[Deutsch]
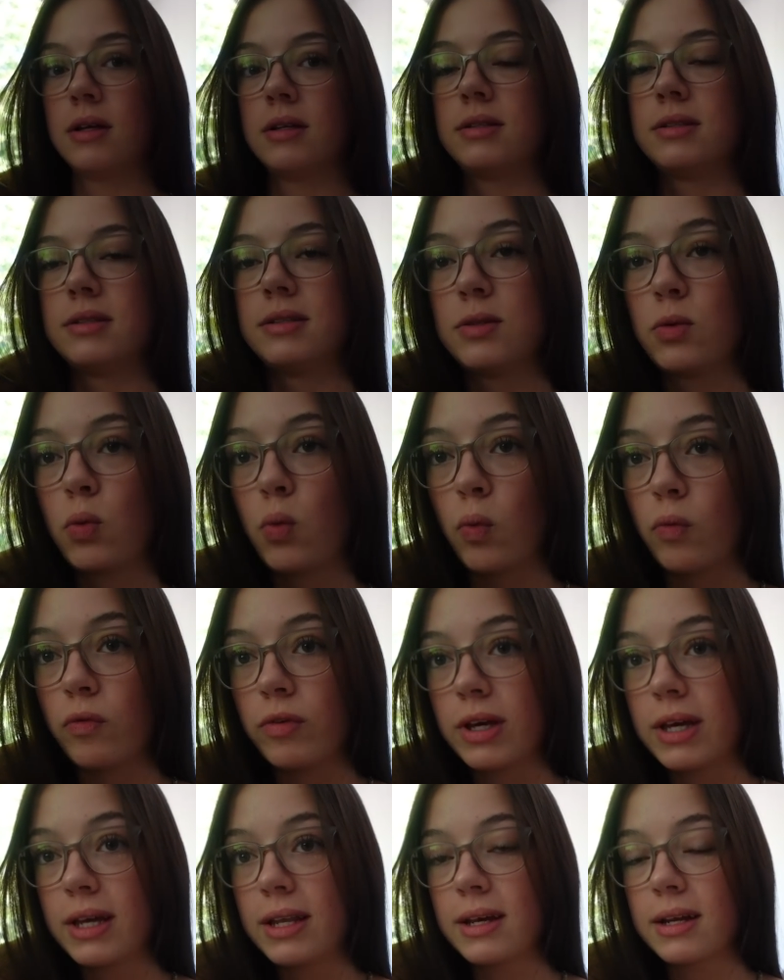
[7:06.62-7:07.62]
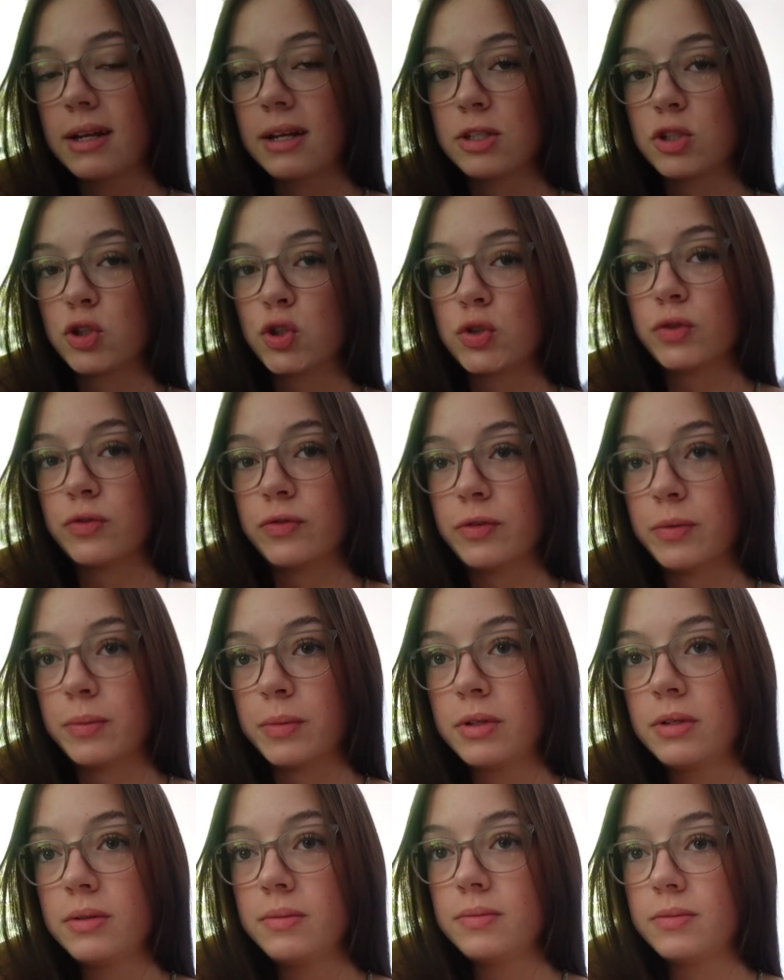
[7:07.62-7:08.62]
So, wir gehen ja gleich
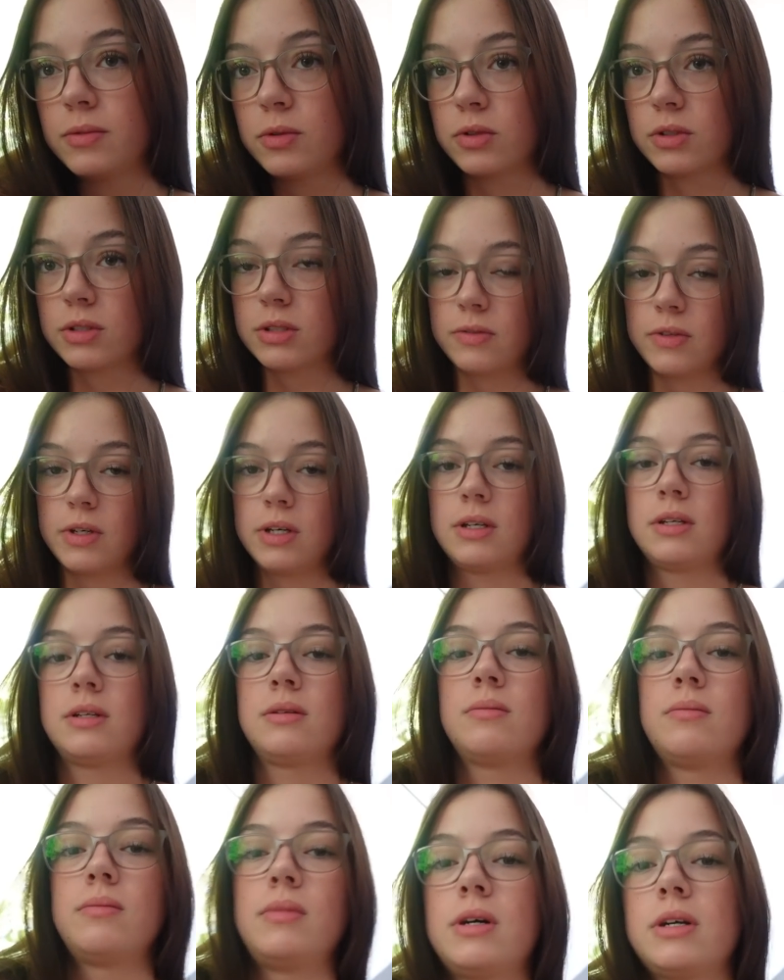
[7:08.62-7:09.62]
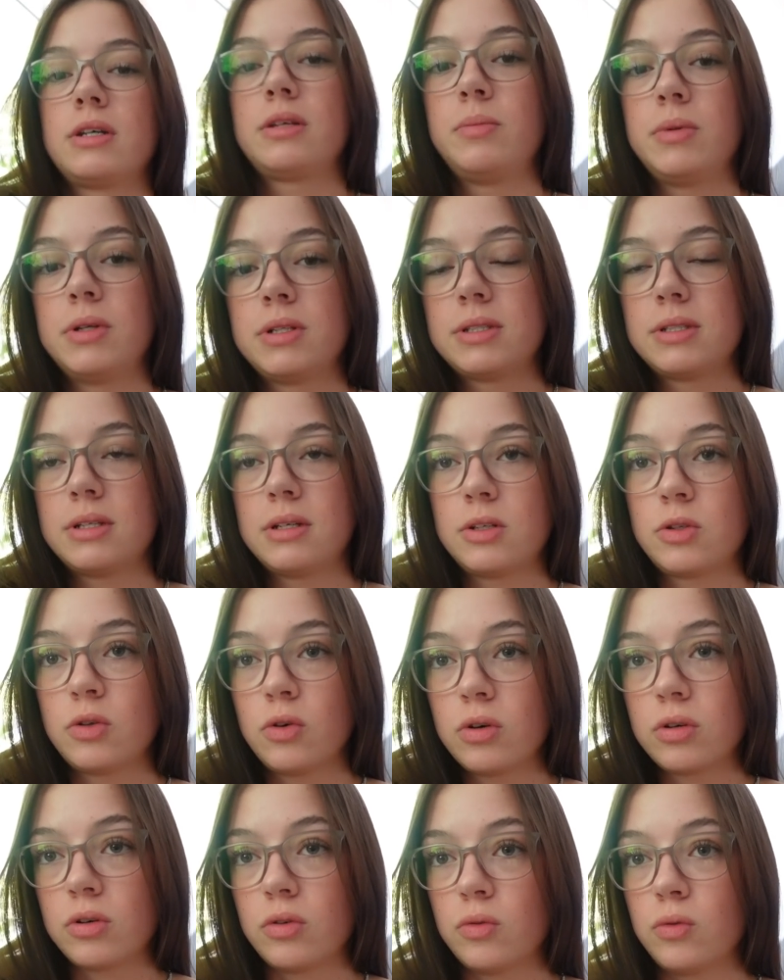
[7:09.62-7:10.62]
schwimmen und deswegen mache ich mir jetzt
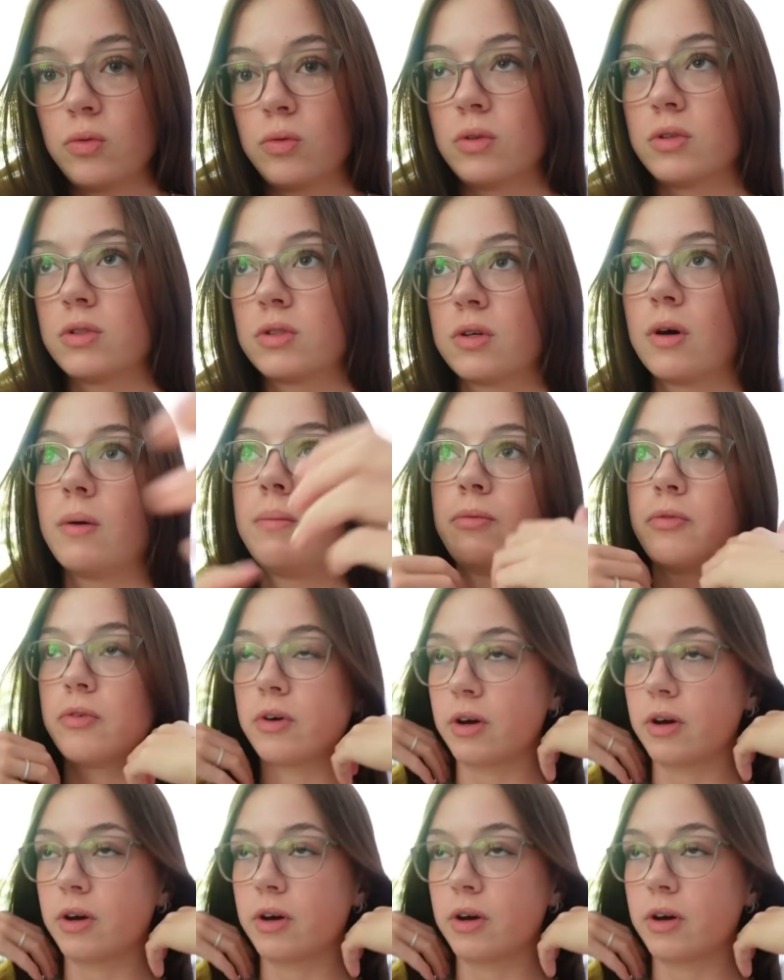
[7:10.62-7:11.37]
doch einen hohen Zopf